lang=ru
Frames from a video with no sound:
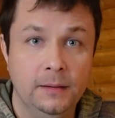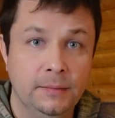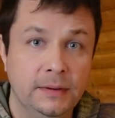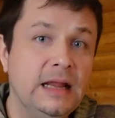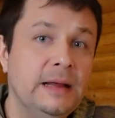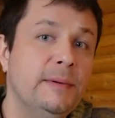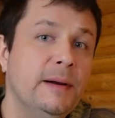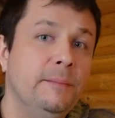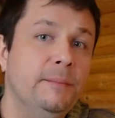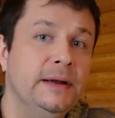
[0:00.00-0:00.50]

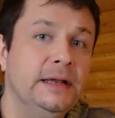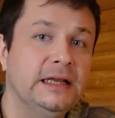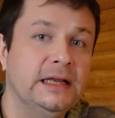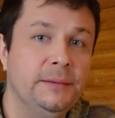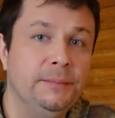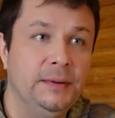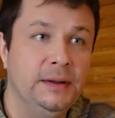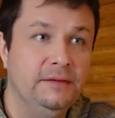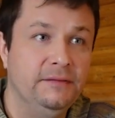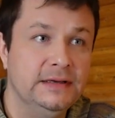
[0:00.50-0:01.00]
Была
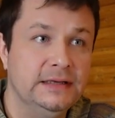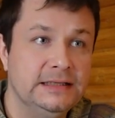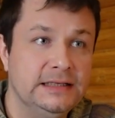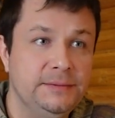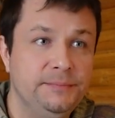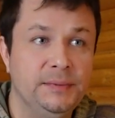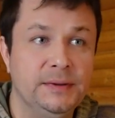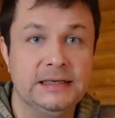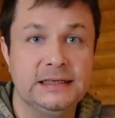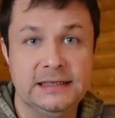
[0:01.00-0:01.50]
попытка
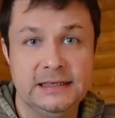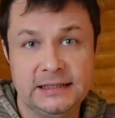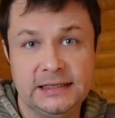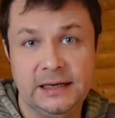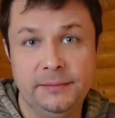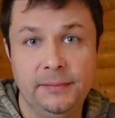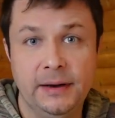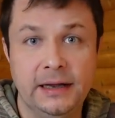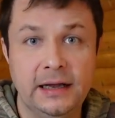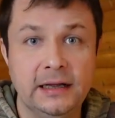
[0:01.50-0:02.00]
перевести
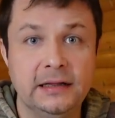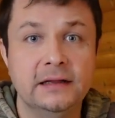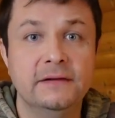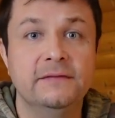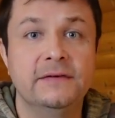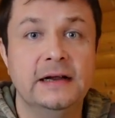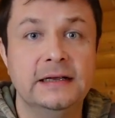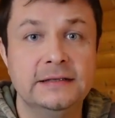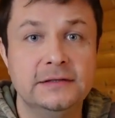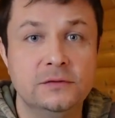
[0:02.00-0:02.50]
персидский баян
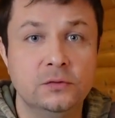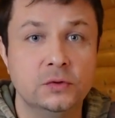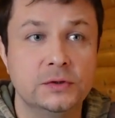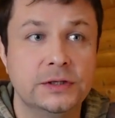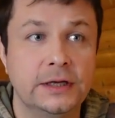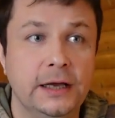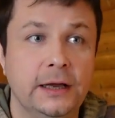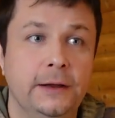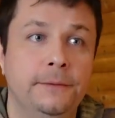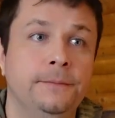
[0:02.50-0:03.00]
на
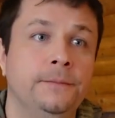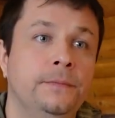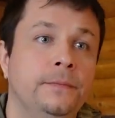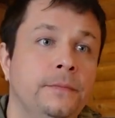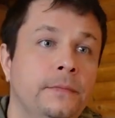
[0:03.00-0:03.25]
французский.